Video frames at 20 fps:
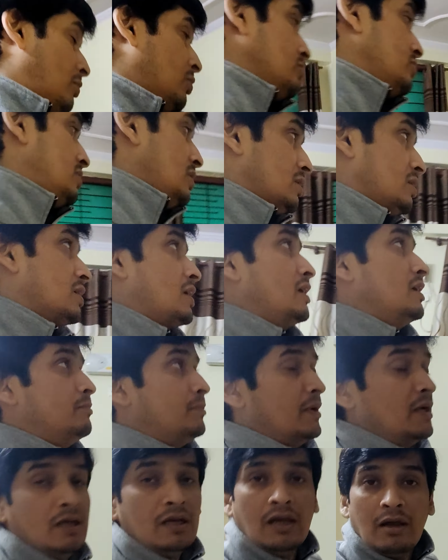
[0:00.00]
तक पहुँचना था
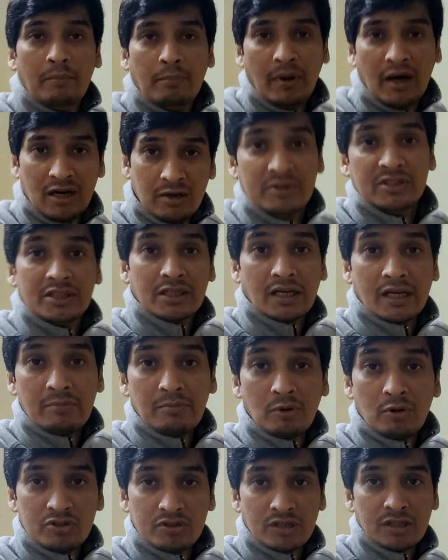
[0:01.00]
कहीं पर बारह बजे तक
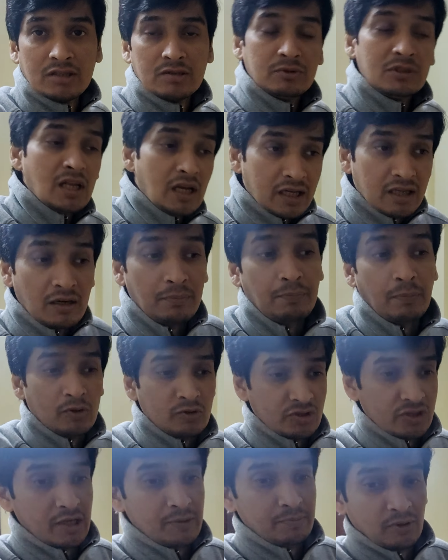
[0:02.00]
कहीं पहुँचना था मुझे लेकिन अब
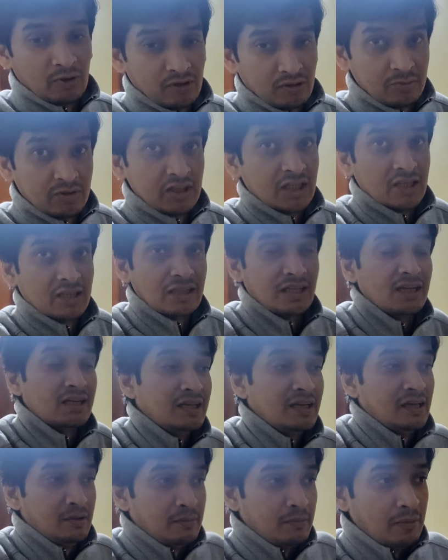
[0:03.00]
पहुँच नहीं पाऊँगा मुझे लगता
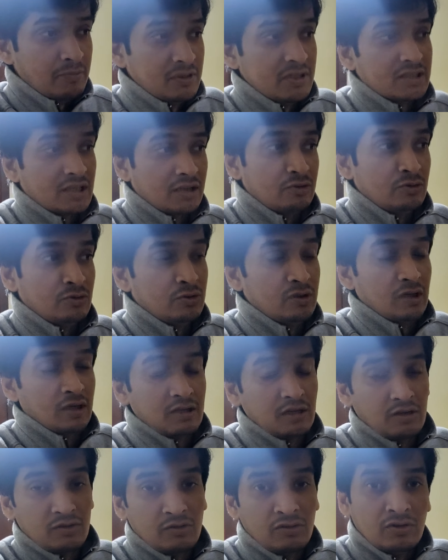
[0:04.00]
है अभी इसका दूध
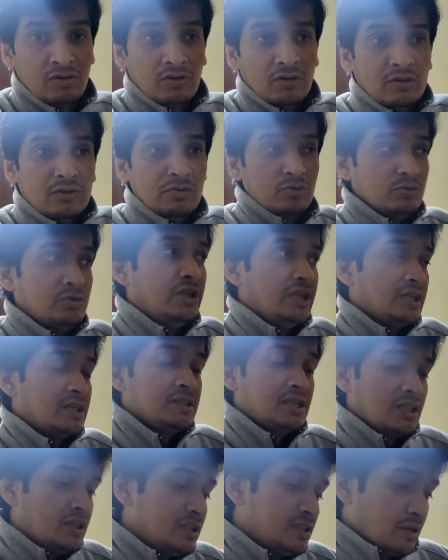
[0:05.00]
कर रहा हूँ दूध दे
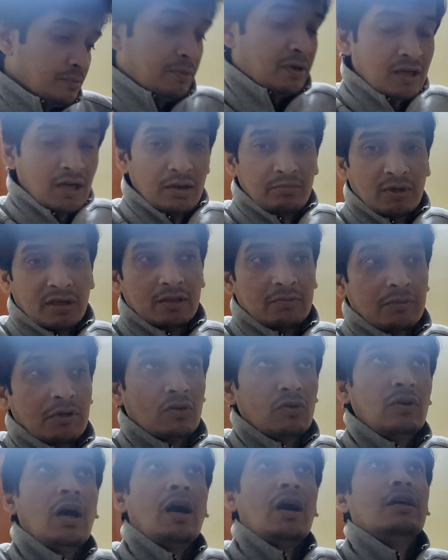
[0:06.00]
के जल्दी से अपना काम खत्म
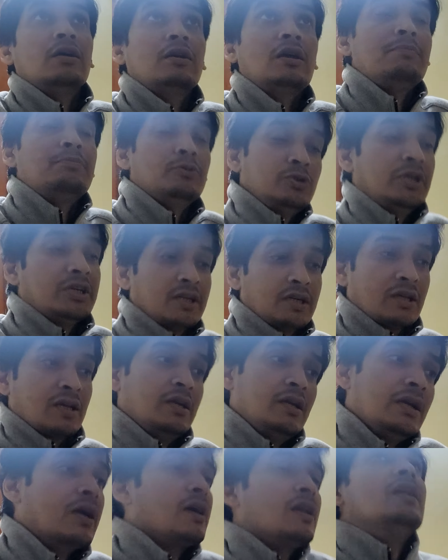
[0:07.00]
करूँगा नहा के पूजा
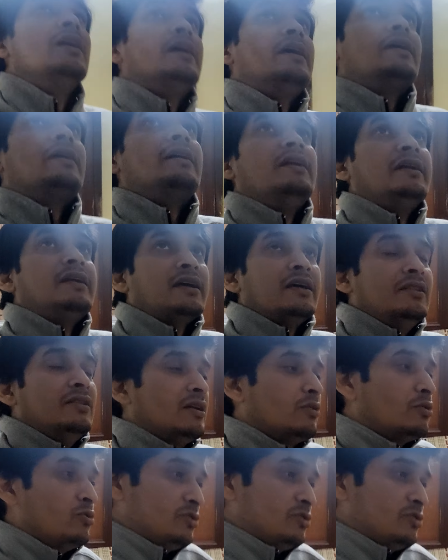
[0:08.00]
करके निकलना एक घंटे के अंदर